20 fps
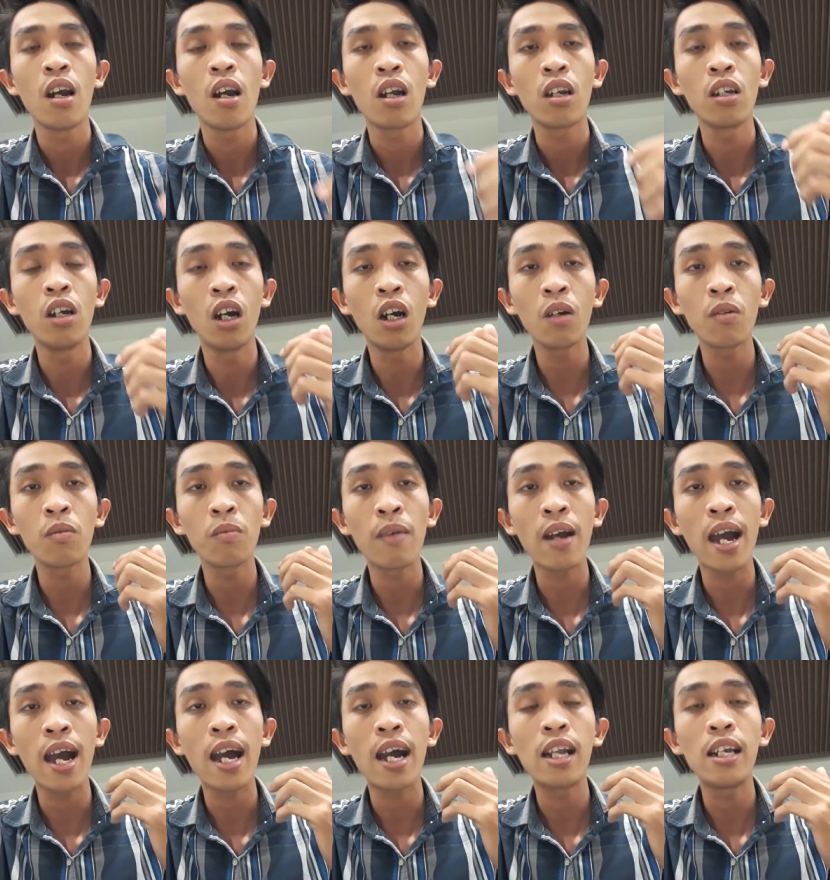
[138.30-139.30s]
được
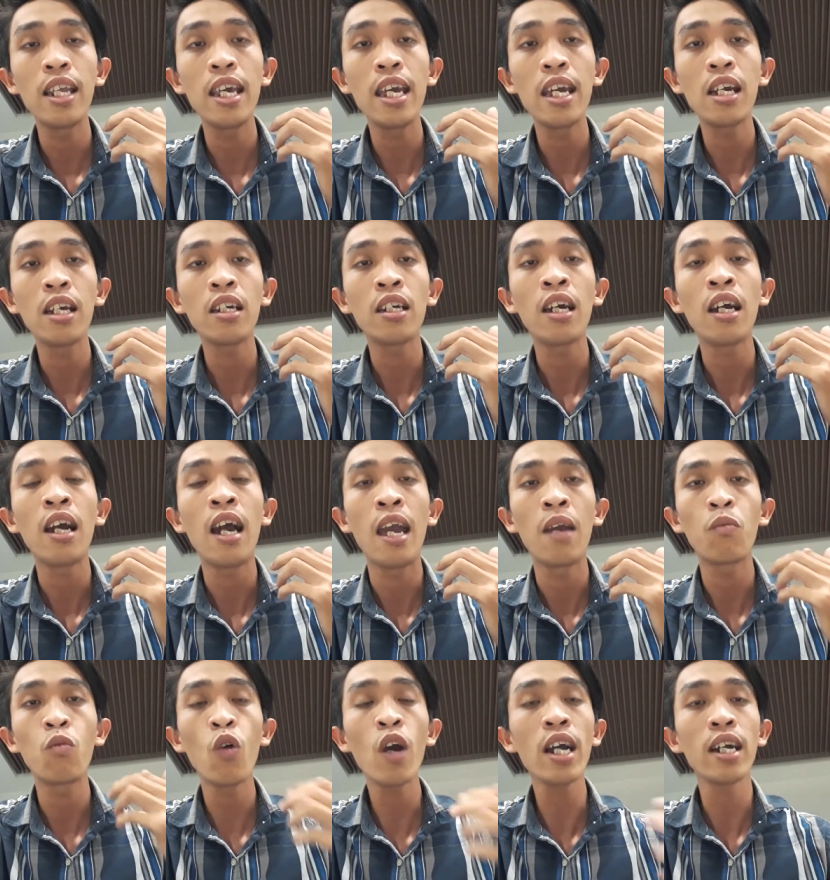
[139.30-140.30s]
mà liên hiệp
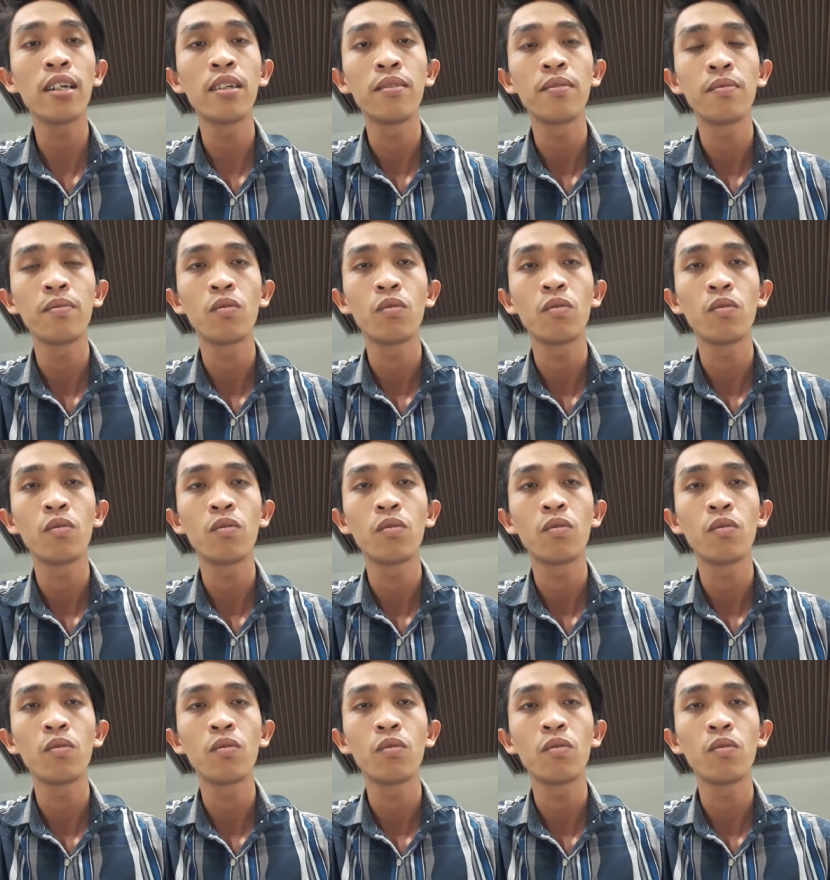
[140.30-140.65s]
quốc